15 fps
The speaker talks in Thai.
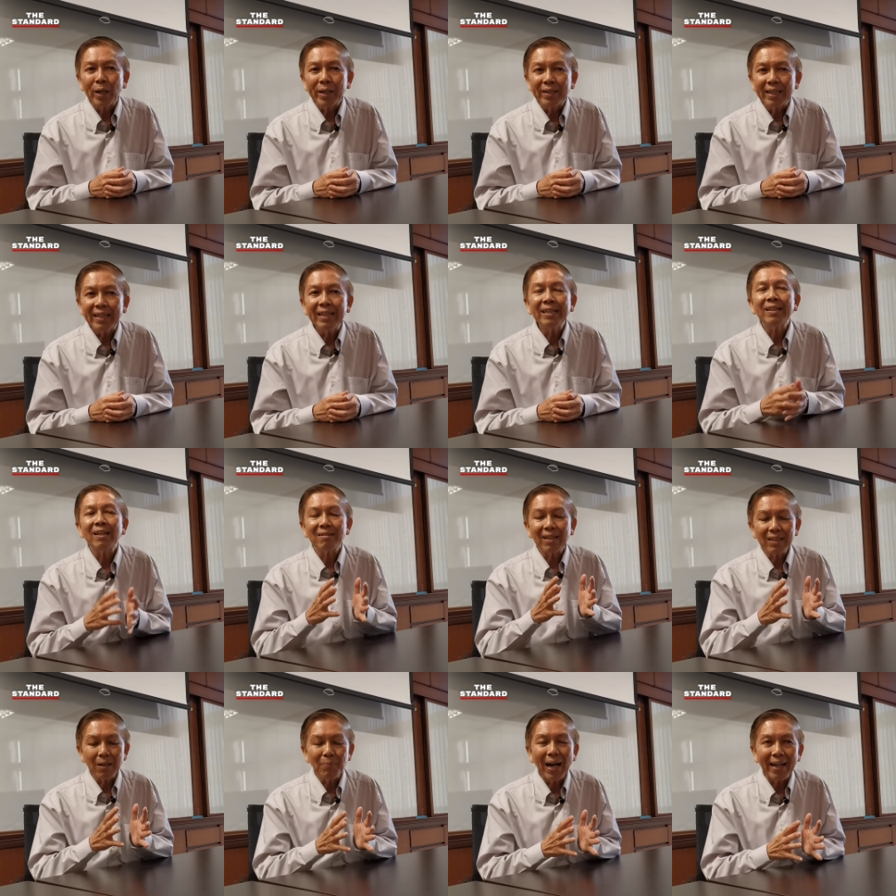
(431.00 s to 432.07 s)
วันนี้ถ้า
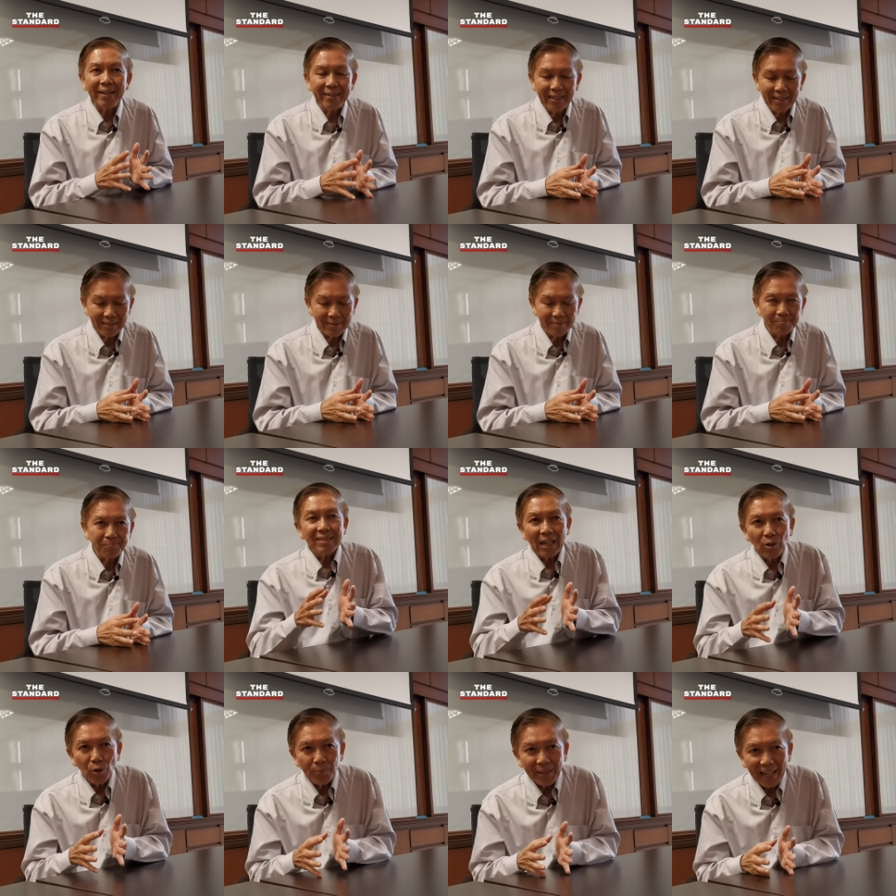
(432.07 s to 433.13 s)
รัฐบาลหนึ่ง
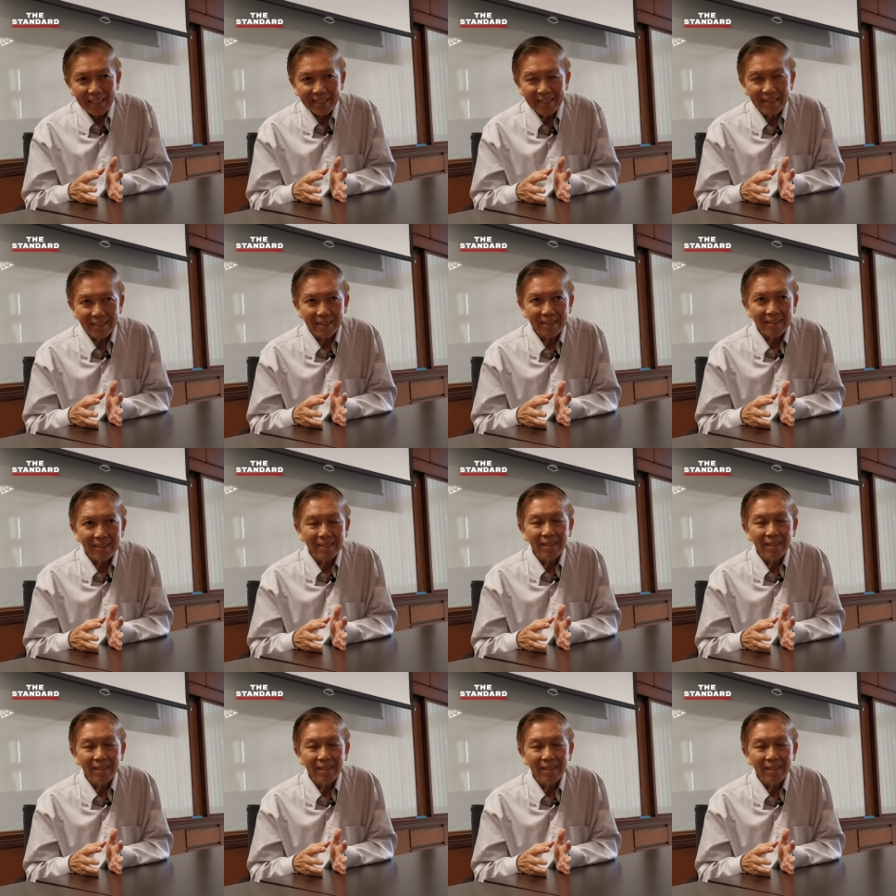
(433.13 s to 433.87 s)
สังคมไทยหนึ่ง